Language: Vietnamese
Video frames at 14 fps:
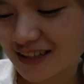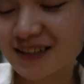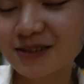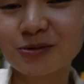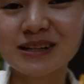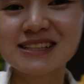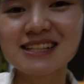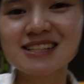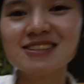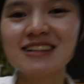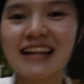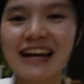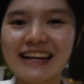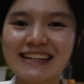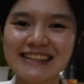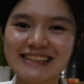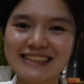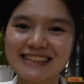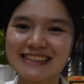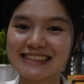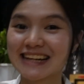ở quán trà sữa này
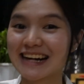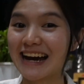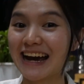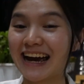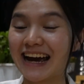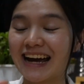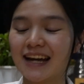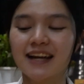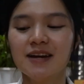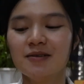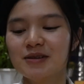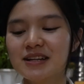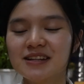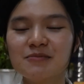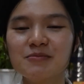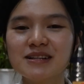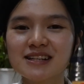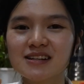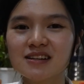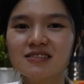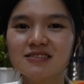Bây giờ thì mình
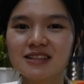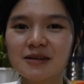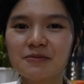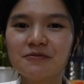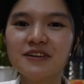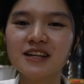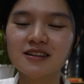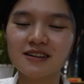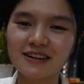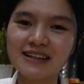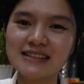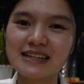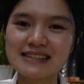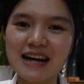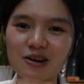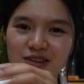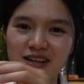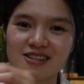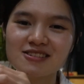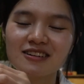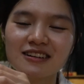sẽ thử xem vị ở đây ra sao
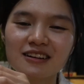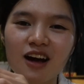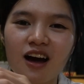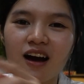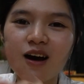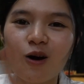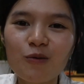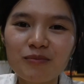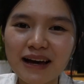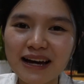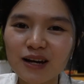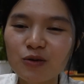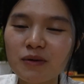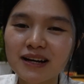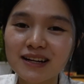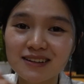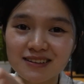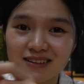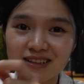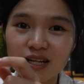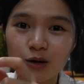nhá Trước hôm nay lúc mà
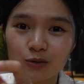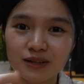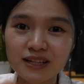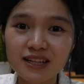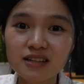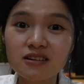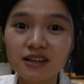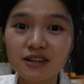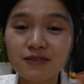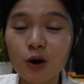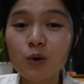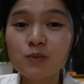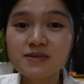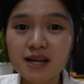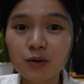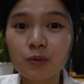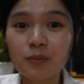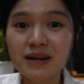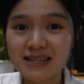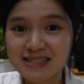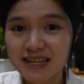kiểu đi đường đi vào Tây của
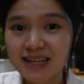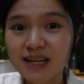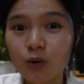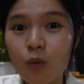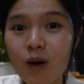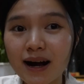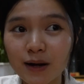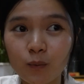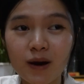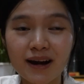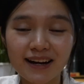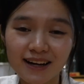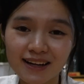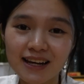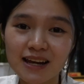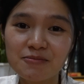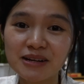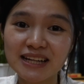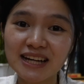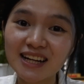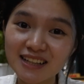mình sẽ đi qua cái quán này là
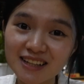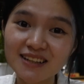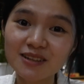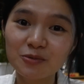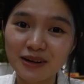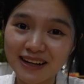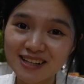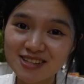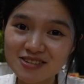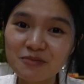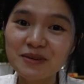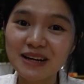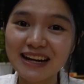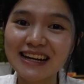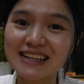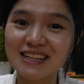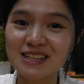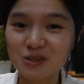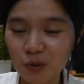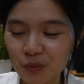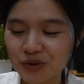mình đã nghía được quán này trước mình đã để ý
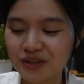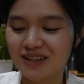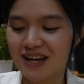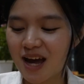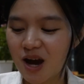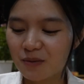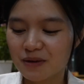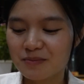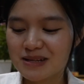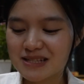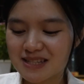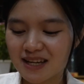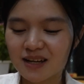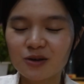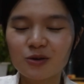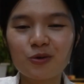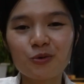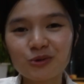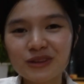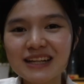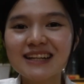rồi mai mình sẽ
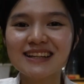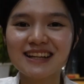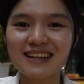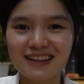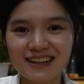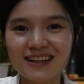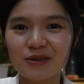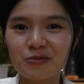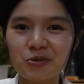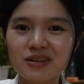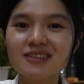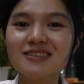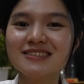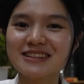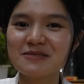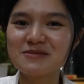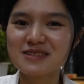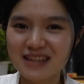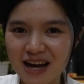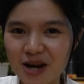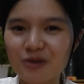cố tình đến đây để uống thử xem
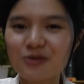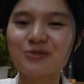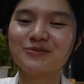sao